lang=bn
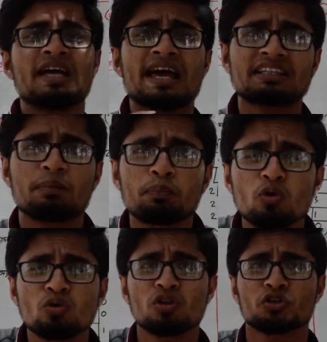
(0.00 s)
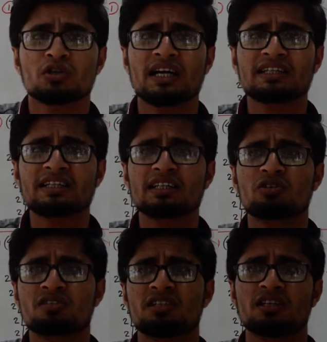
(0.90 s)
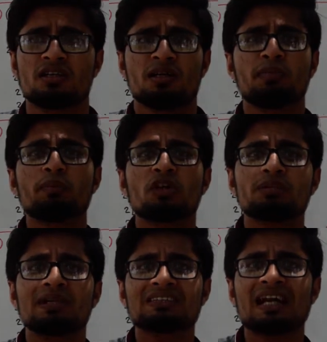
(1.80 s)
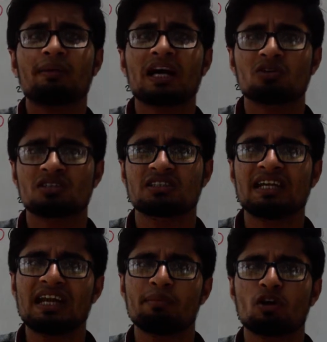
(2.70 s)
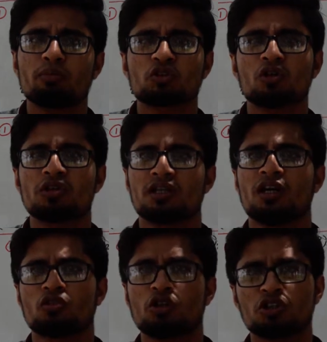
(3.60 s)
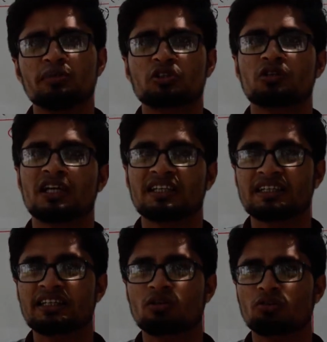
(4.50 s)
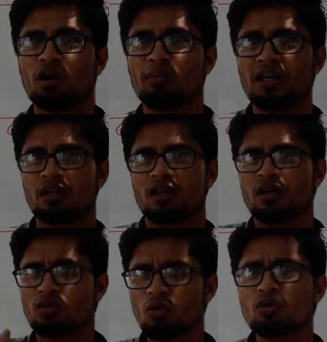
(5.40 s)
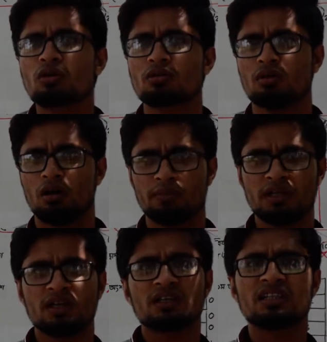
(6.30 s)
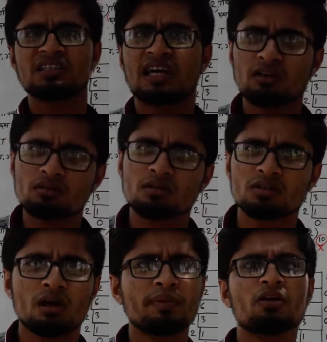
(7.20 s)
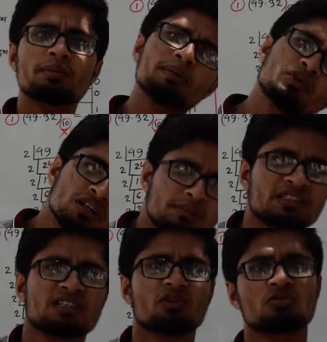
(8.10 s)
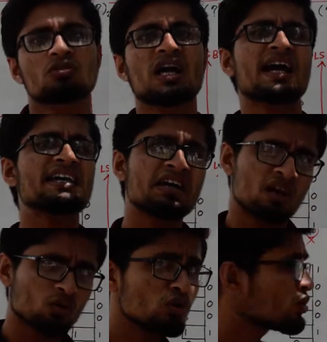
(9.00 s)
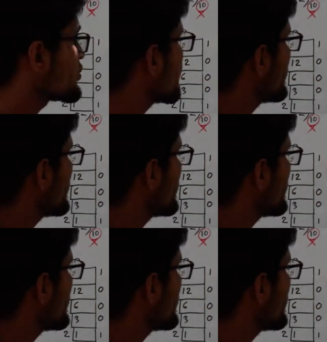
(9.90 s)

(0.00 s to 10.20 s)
একটা পূর্ণ সংখ্যাকে কি করছি বিপরীত বেশ দ্বারা ভাগ করছি তাইলে আমার অবশ্যই দশমিক সংখ্যাকে কি করতে হবে গুণ করতে হবে কি দ্বারা গুণ করতে হবে ওই বিপরীত বেশটা ওই টু দ্বারাই গুণ করতে